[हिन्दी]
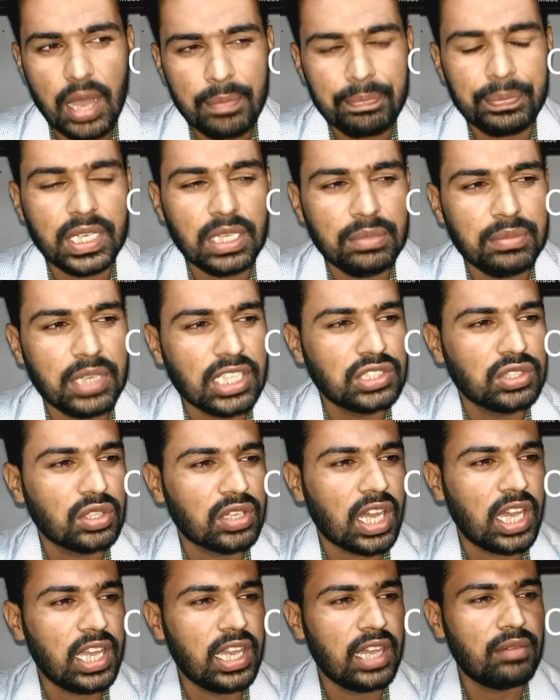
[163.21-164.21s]
अपनी मेरी
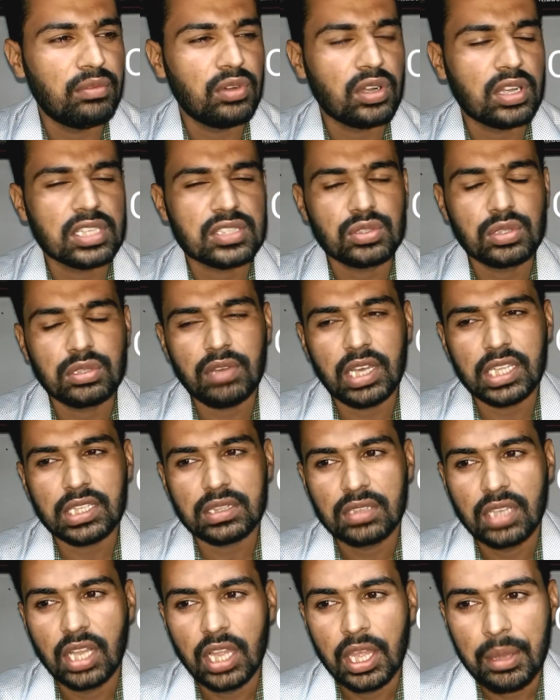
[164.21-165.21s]
जो राय है वो
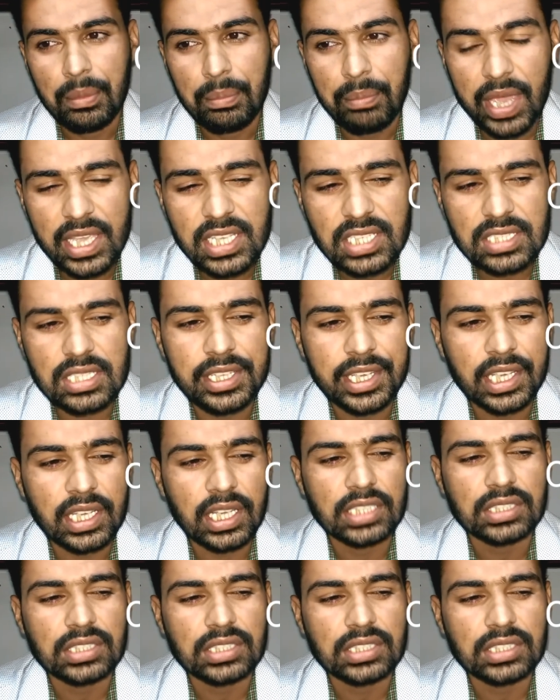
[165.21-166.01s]
कसूरवार मैं इसलिए